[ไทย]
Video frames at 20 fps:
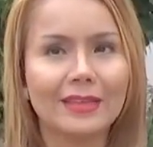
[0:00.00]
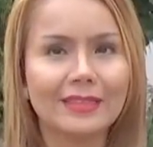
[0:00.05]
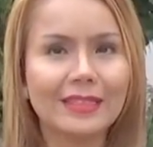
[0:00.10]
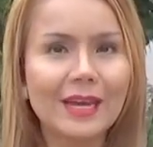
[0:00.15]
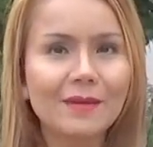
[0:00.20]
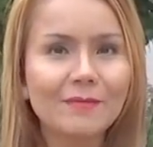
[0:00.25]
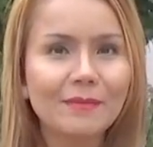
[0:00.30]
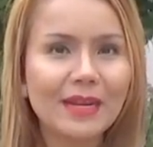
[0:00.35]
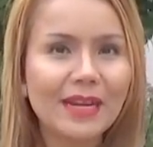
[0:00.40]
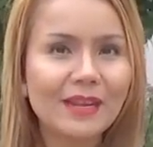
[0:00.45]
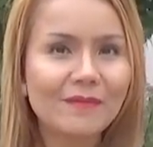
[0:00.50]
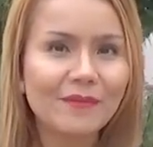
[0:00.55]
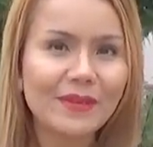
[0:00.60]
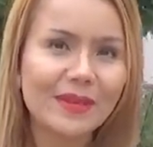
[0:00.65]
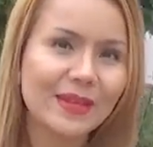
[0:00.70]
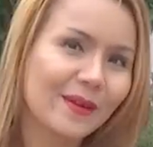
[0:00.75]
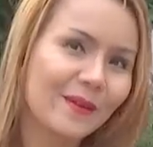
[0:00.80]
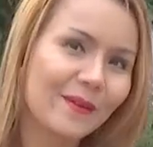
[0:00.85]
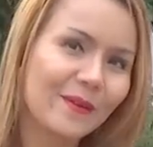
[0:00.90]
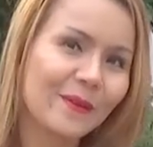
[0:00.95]
ทำคลิป
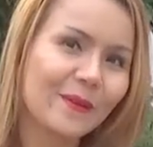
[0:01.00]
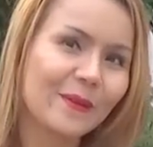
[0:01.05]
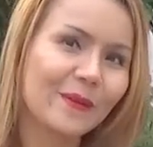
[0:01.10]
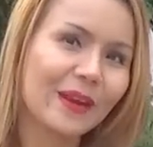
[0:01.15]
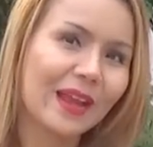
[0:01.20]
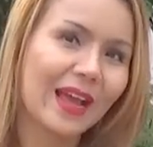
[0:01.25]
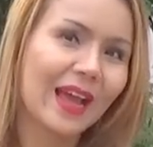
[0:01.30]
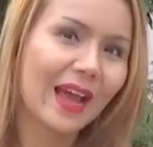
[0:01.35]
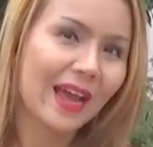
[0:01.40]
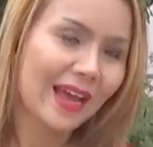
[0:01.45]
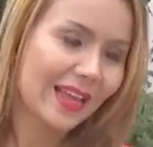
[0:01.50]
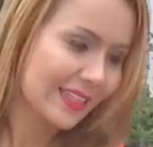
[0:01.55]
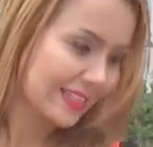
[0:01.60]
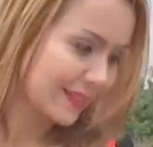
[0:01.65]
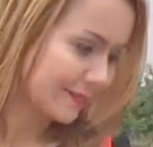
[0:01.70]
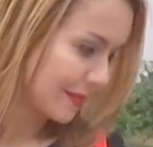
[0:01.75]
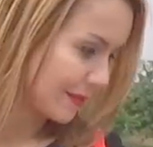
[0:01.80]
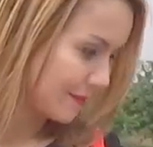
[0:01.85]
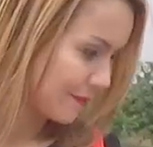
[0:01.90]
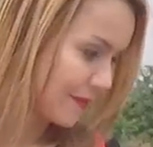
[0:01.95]
วิดีโอนะคะให้
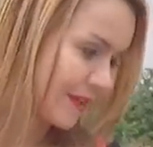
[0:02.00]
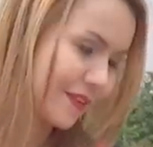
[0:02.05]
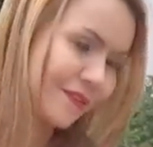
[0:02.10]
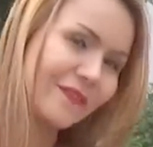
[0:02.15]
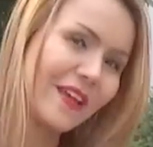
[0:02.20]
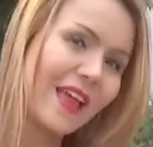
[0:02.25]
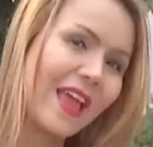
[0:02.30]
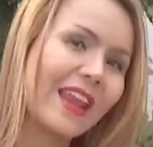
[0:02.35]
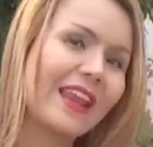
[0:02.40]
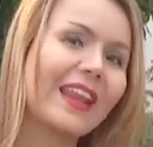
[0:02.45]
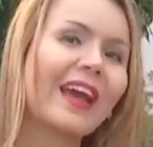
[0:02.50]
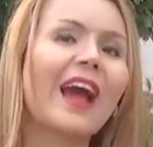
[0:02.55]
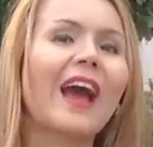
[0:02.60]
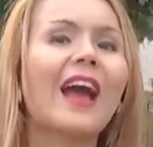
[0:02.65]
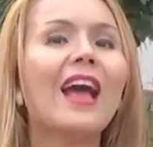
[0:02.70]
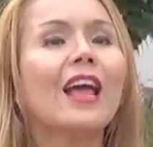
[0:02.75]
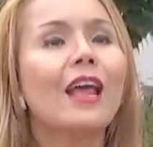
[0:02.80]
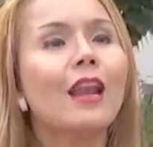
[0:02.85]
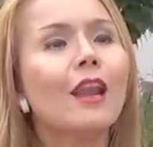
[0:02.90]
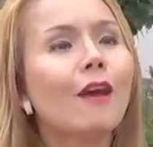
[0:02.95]
สำหรับแฟน ๆ นะคะ
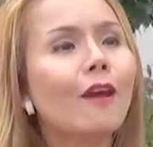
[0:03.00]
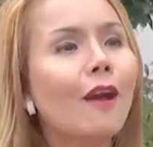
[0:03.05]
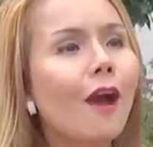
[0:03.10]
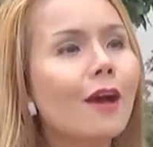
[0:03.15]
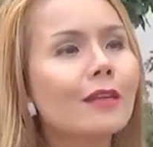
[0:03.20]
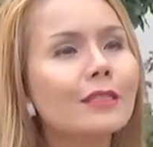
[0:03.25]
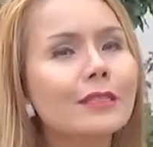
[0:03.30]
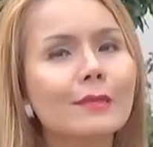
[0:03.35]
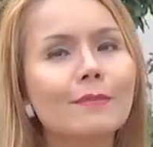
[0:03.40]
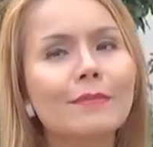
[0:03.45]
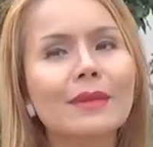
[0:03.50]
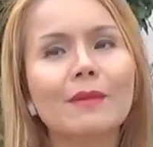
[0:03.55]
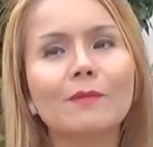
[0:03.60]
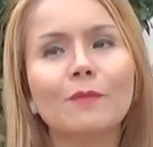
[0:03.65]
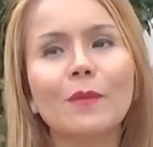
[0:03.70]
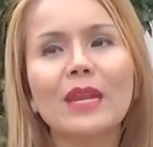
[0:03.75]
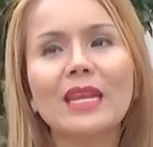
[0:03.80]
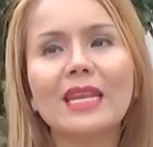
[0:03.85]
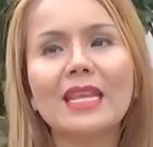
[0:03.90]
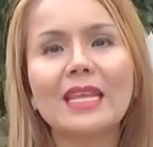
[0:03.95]
แล้วก็สำหรับ
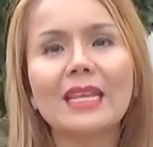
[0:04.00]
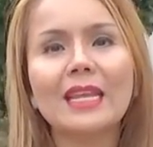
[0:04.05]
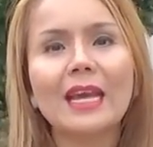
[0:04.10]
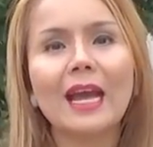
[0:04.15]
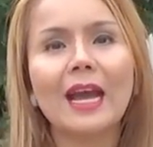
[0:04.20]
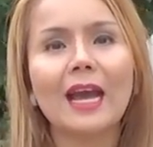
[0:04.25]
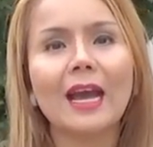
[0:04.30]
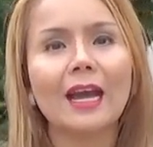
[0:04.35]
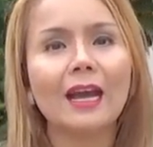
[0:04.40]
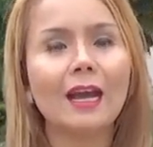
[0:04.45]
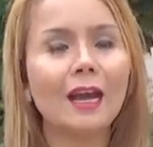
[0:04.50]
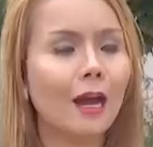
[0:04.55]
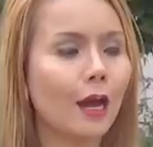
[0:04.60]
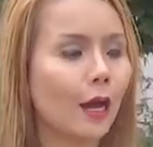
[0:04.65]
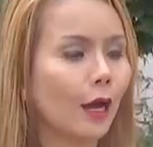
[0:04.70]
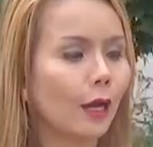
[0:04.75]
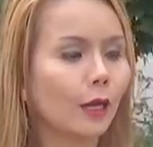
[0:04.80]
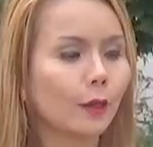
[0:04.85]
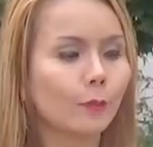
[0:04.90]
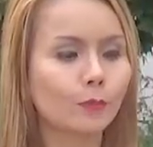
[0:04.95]
วันนี้นะคะ
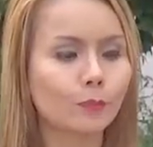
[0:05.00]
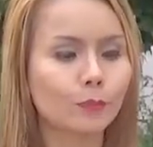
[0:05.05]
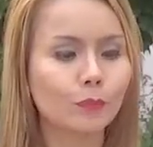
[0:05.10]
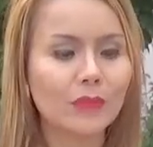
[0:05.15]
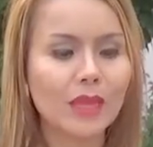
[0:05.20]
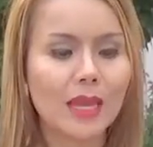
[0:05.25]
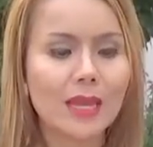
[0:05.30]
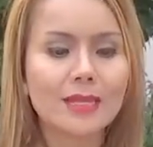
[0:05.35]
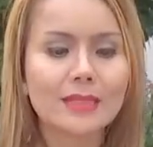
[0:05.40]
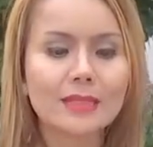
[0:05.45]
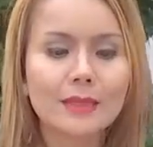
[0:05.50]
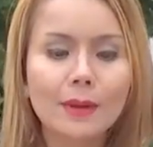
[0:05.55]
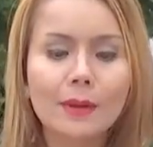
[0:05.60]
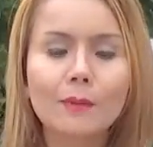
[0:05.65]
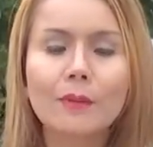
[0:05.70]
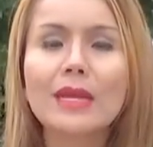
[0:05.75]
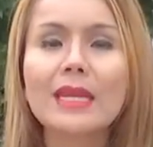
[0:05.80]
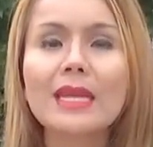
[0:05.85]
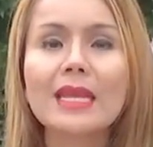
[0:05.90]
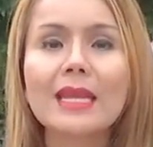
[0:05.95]
สำหรั
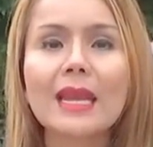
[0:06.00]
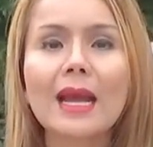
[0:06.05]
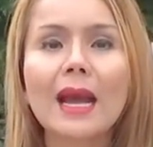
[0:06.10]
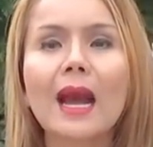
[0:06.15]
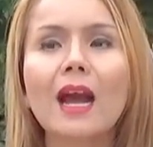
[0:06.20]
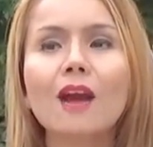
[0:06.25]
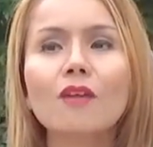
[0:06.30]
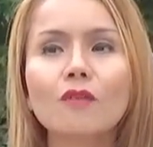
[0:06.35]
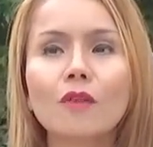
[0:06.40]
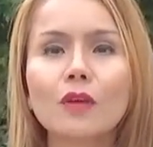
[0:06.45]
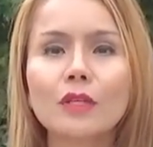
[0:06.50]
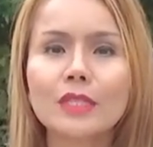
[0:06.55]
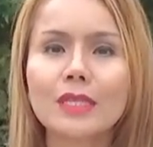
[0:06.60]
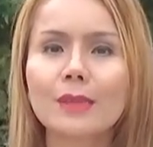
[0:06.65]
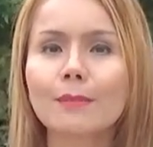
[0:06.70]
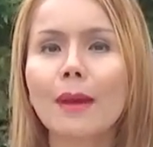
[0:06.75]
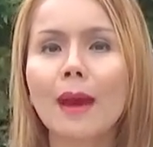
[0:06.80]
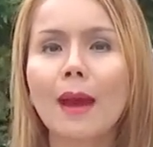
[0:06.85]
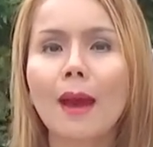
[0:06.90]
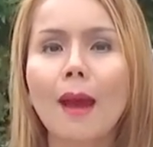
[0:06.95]
บวันนี้นะคะโฟ
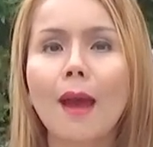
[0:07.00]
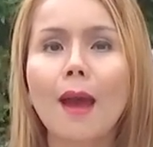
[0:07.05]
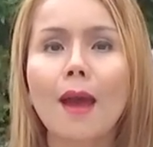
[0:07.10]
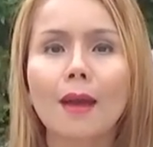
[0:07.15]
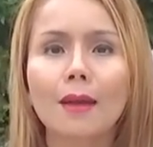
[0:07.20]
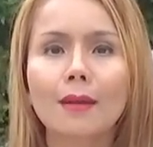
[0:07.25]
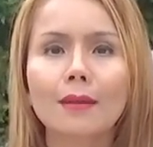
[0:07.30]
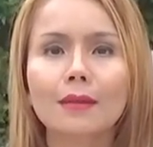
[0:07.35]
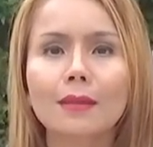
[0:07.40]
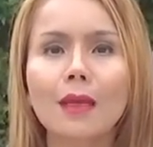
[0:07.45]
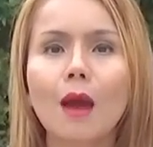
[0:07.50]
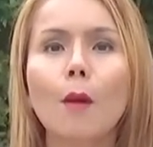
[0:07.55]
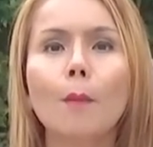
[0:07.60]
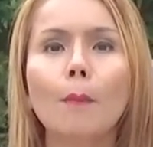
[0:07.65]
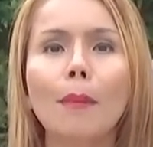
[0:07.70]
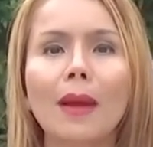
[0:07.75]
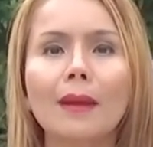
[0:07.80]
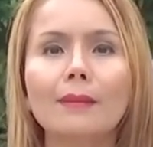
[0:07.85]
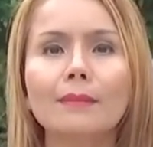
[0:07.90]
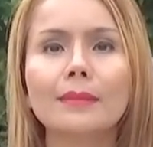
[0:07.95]
จะมาตอบ
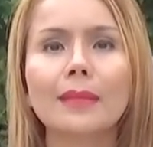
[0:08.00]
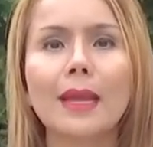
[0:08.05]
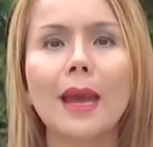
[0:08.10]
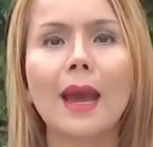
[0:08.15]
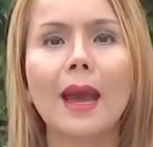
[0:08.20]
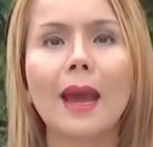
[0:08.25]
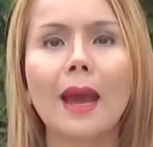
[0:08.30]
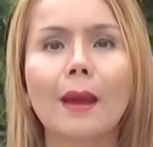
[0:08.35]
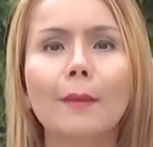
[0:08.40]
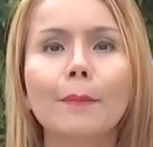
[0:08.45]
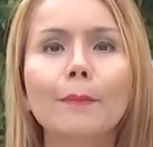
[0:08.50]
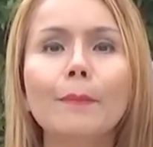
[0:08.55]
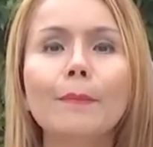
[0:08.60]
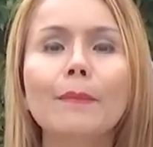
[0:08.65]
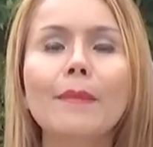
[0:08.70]
คำถาม